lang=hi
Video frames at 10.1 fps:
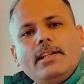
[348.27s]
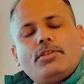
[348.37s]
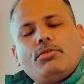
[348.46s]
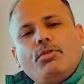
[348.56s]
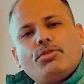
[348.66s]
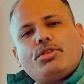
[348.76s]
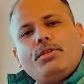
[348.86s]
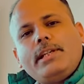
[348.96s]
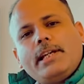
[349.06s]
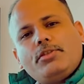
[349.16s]
सो दोस्तों
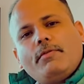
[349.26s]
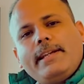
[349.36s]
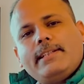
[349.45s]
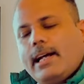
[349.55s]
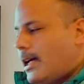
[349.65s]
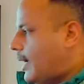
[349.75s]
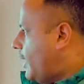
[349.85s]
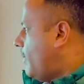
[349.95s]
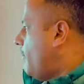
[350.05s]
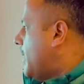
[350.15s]
ये जो वीज़ा है
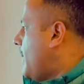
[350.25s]
मैंने